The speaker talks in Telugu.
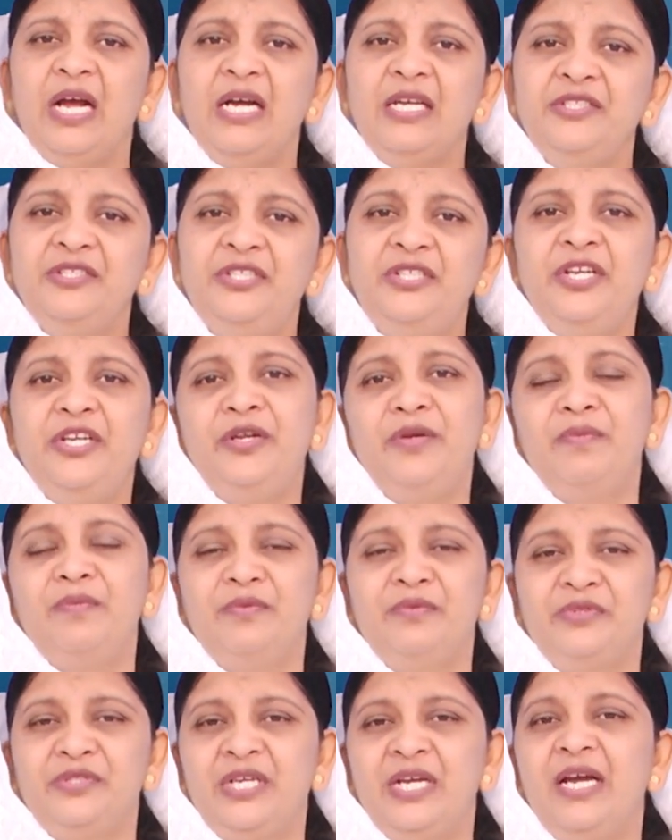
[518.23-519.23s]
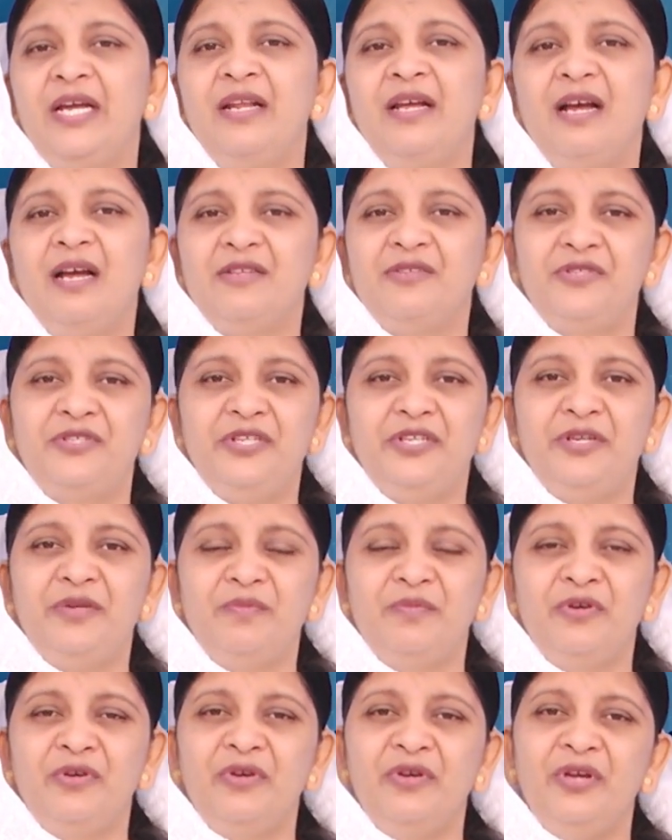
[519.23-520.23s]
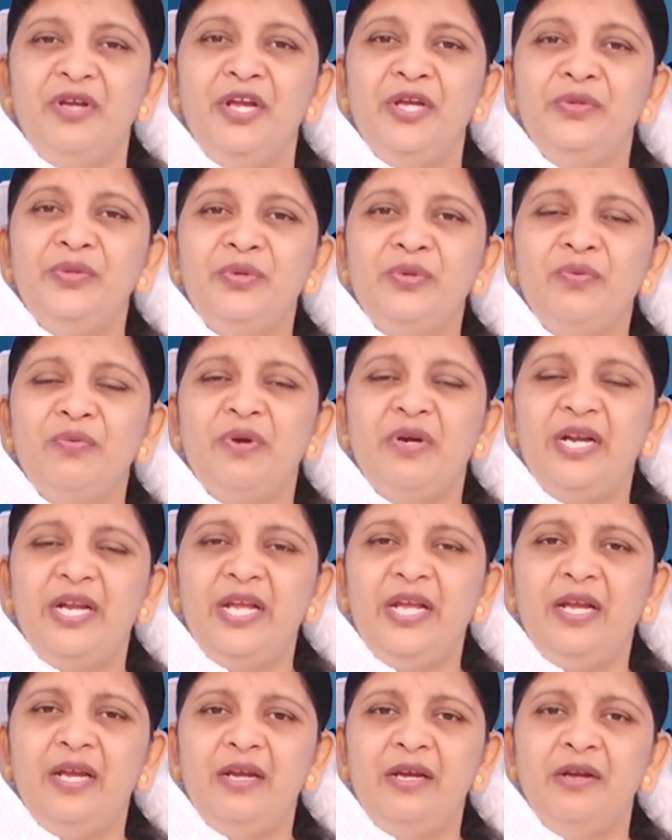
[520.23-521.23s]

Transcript: ఆశ్చర్యం చాలా ఆశ్చర్యం ఎందుకు అంటే